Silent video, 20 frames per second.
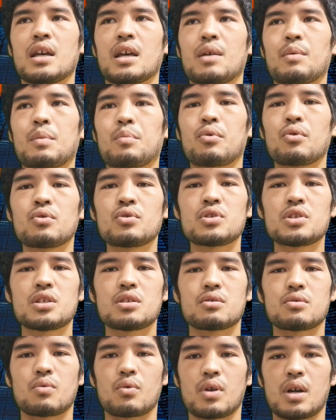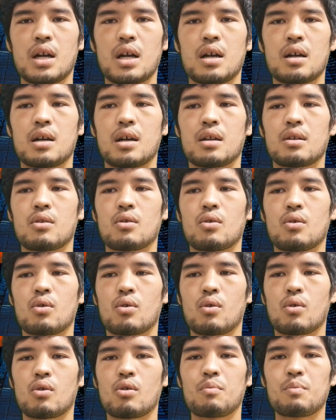えー、やっぱボクシングとか、あ
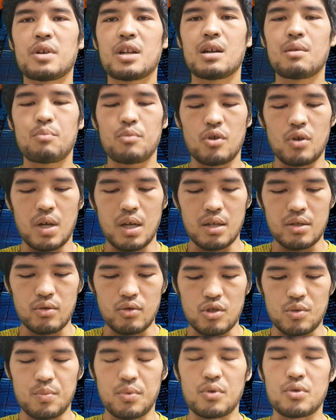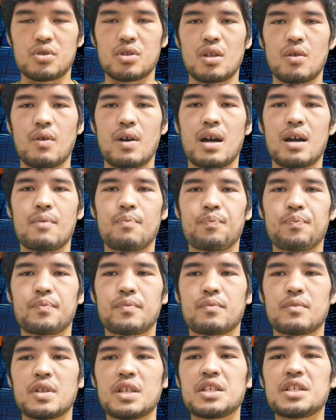のー、コンマ何秒争うスポーツでは、
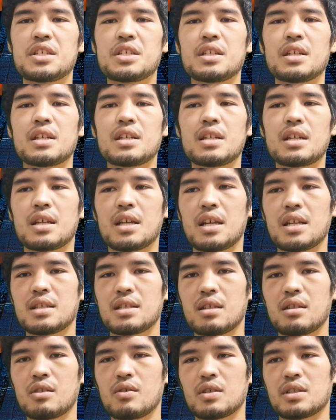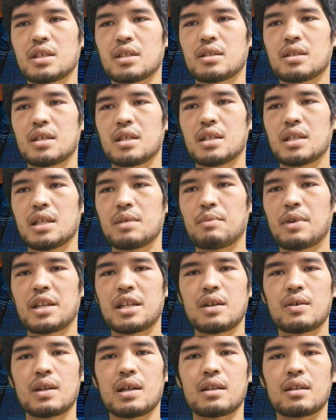意識的な計算では絶対に
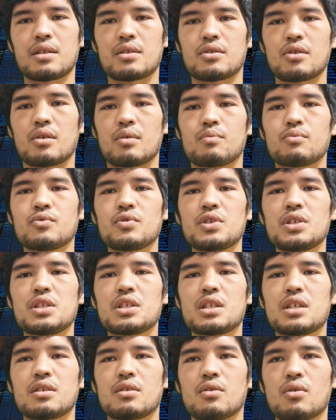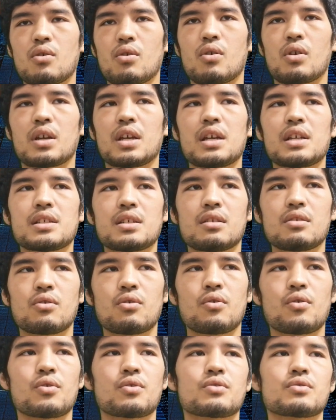間に合わないんですよ。無意識の計算
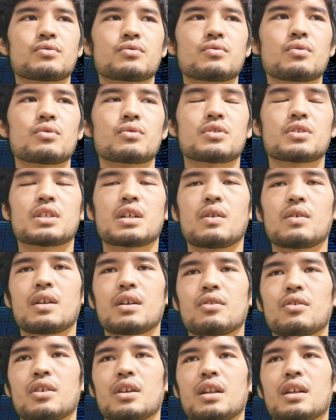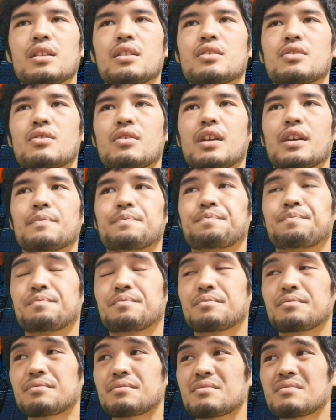能力を使わないといけないんですよね。
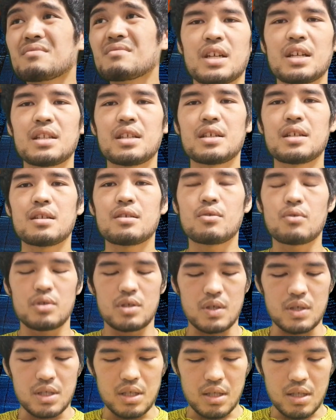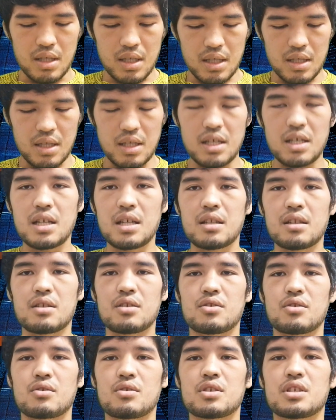具体的な動作は絶対できないん
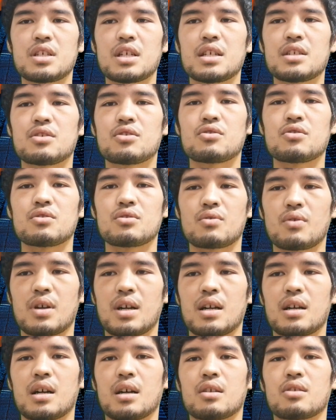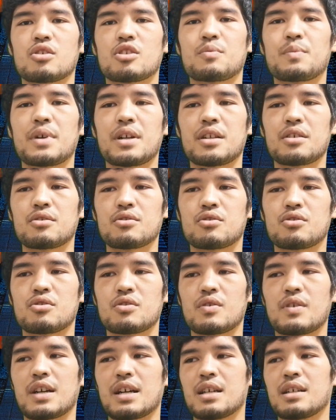ですよ。試合中とか、あのスパーリング
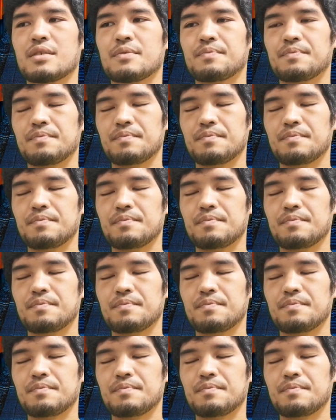中には。